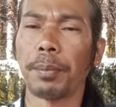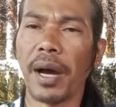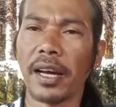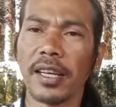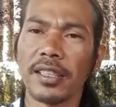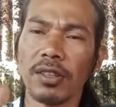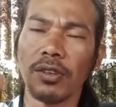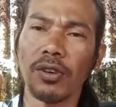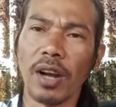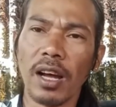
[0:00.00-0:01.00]
sebagai
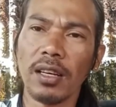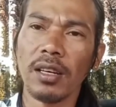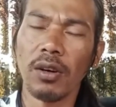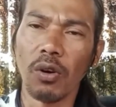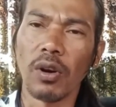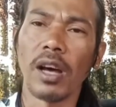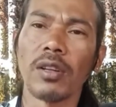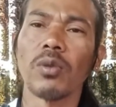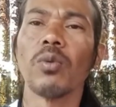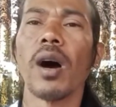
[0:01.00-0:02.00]
seorang
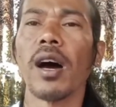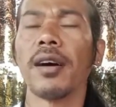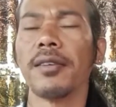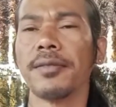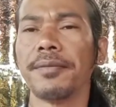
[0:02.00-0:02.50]
orang tua.